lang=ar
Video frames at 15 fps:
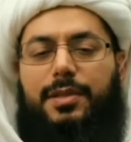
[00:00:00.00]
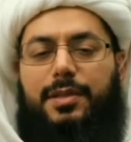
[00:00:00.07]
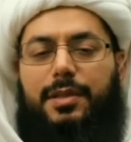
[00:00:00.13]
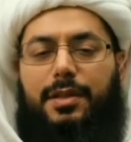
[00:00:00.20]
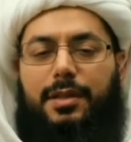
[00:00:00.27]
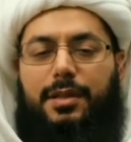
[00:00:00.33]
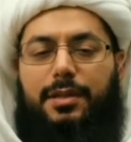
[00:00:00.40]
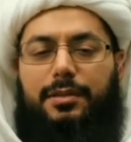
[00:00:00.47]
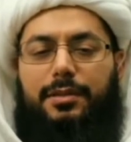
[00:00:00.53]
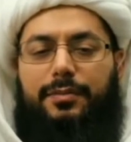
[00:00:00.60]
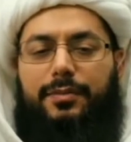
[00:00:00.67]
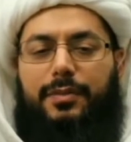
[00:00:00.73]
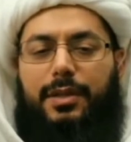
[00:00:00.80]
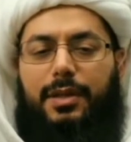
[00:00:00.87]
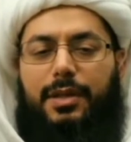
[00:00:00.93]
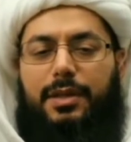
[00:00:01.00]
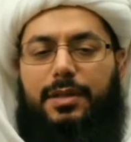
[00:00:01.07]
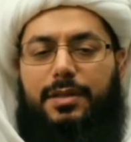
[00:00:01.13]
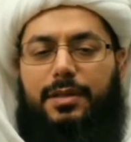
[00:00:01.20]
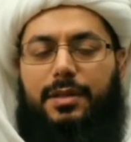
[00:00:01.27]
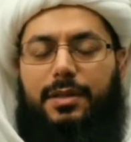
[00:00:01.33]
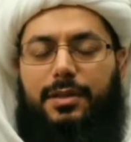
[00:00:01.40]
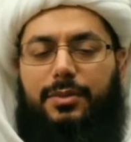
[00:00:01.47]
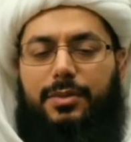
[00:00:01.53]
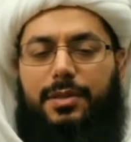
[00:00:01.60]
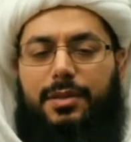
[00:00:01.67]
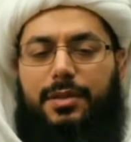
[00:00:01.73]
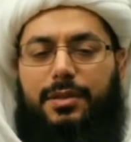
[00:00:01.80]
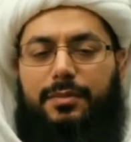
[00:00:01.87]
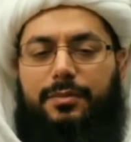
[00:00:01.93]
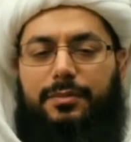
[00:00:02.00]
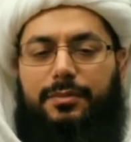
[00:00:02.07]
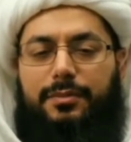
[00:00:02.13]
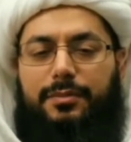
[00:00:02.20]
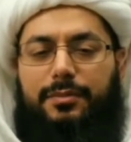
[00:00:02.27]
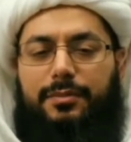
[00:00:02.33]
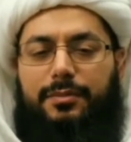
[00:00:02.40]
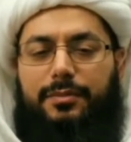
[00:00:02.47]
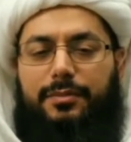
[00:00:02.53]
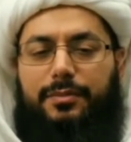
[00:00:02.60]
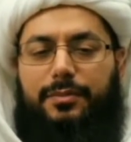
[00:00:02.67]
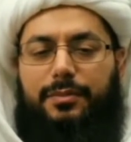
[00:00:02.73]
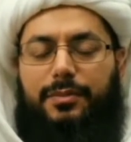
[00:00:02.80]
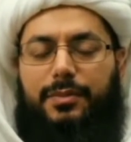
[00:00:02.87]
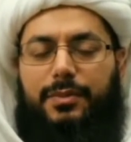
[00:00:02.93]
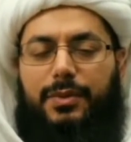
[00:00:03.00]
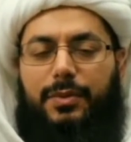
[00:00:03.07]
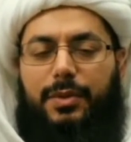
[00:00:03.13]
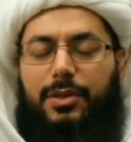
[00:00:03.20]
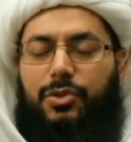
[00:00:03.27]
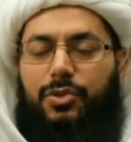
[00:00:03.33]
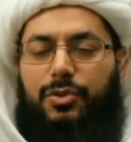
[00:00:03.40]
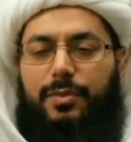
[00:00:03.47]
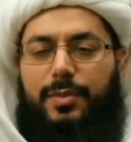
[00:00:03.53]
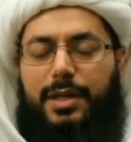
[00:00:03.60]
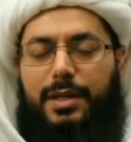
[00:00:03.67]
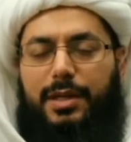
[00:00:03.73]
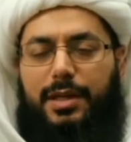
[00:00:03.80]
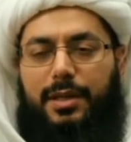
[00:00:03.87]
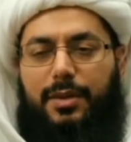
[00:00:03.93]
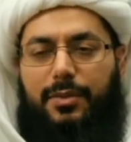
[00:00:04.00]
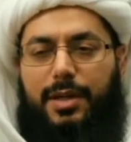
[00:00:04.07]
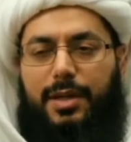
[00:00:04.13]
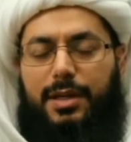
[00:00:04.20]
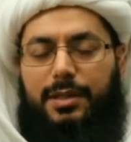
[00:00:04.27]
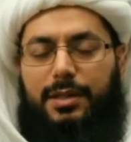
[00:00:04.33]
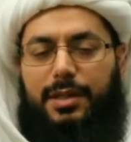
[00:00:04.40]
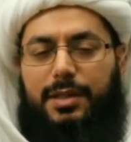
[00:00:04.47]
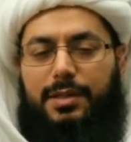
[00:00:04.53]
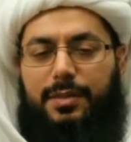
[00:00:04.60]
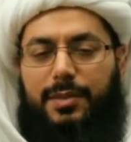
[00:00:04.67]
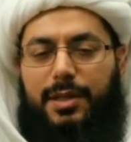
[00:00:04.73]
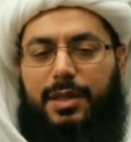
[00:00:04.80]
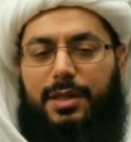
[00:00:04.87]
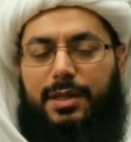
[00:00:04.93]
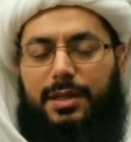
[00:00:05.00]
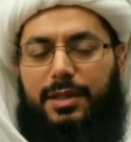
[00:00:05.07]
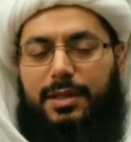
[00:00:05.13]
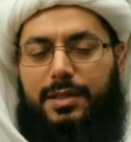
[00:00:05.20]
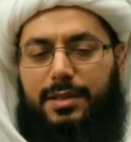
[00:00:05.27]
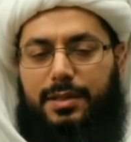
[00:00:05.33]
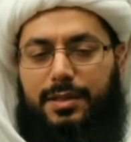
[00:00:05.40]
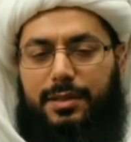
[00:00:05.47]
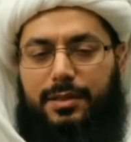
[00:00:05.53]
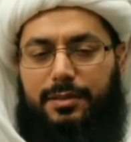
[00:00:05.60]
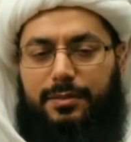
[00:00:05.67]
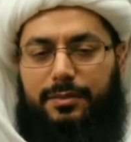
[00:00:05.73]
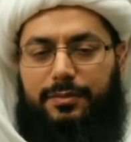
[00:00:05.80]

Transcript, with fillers: الزهراء عليها الصلاة والسلام ولا شنو معنى هذا واحد يأتي بهذه الخسة